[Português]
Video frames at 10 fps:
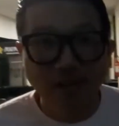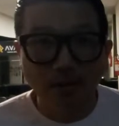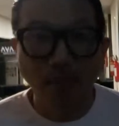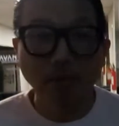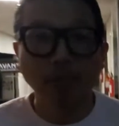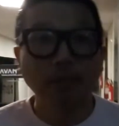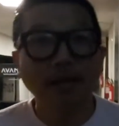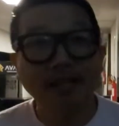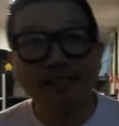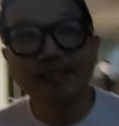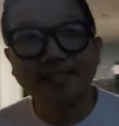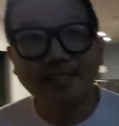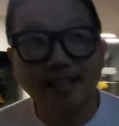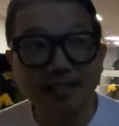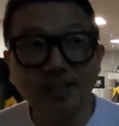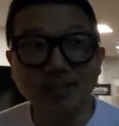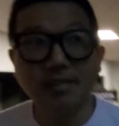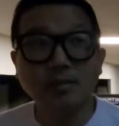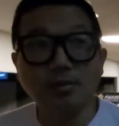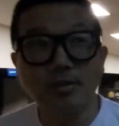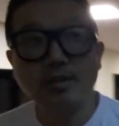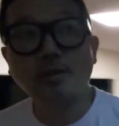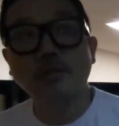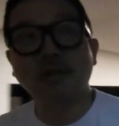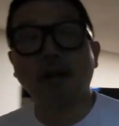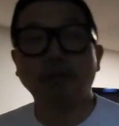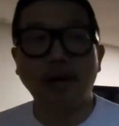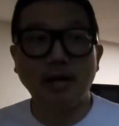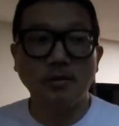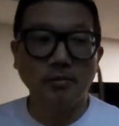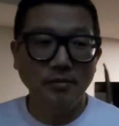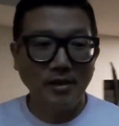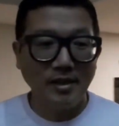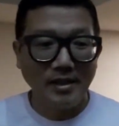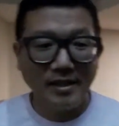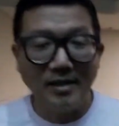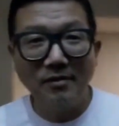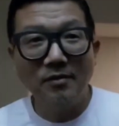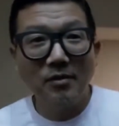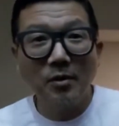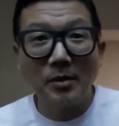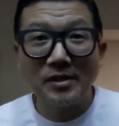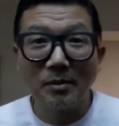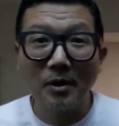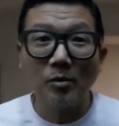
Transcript: Eu abri pela necessidade de ter um, ter um trabalho e comecei uma